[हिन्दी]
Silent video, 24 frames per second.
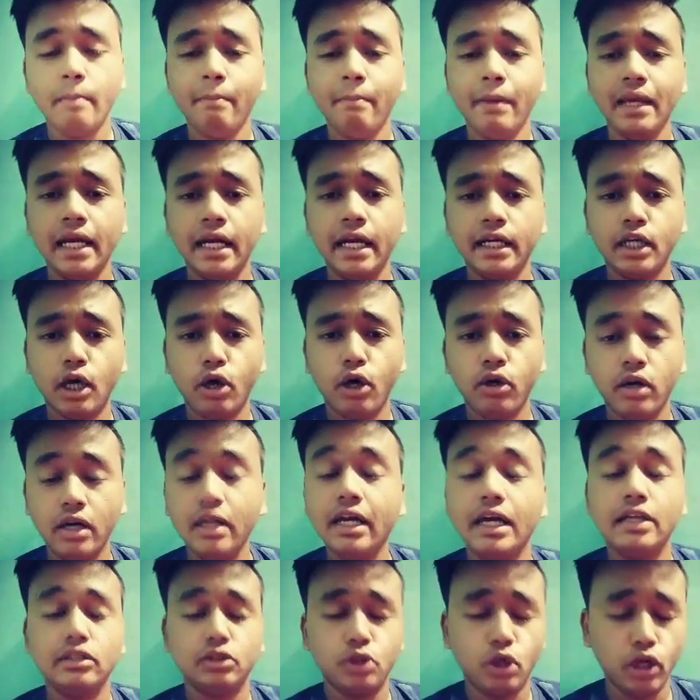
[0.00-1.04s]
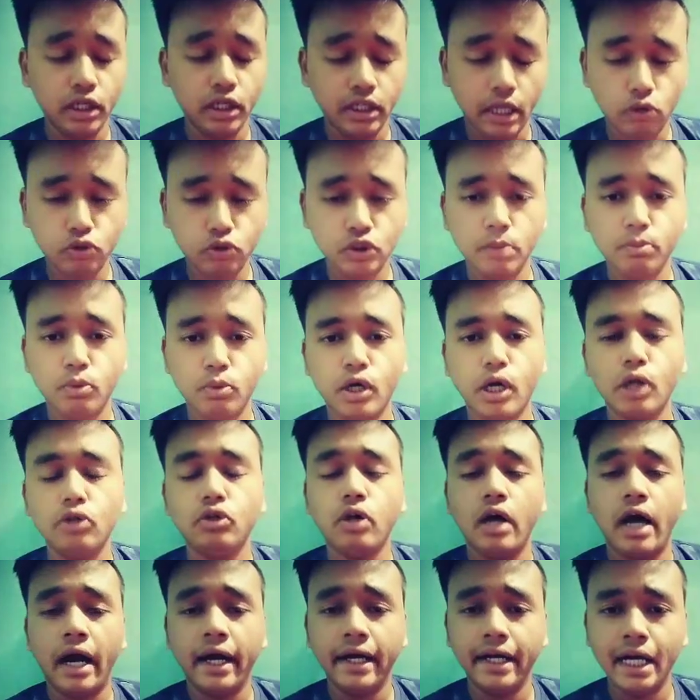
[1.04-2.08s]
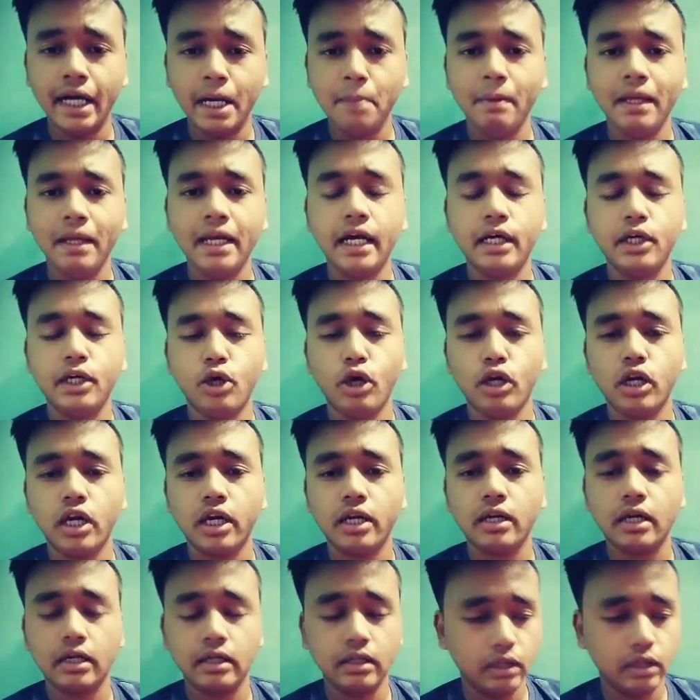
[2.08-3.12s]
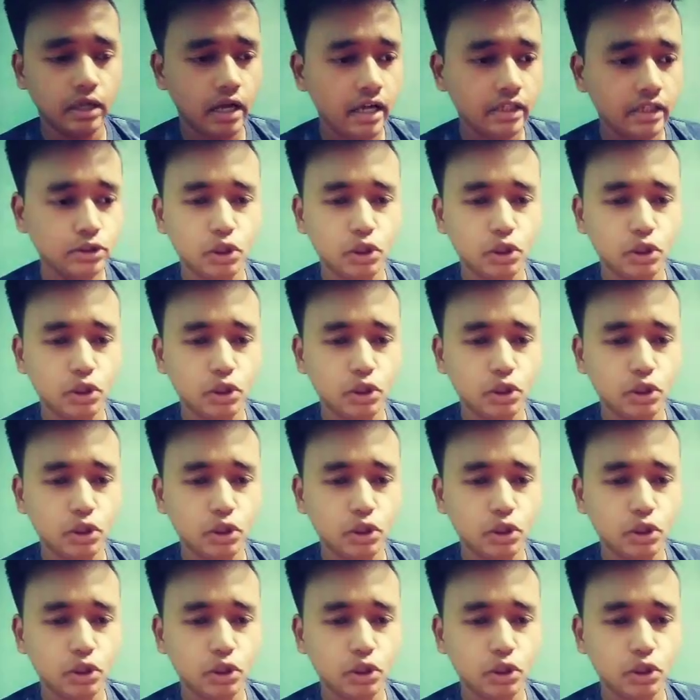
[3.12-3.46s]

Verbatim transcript: मिलियन डॉलर सॉरी थाउजेंड बोल रहा हूँ हंड्रेड मिलियन डॉलर का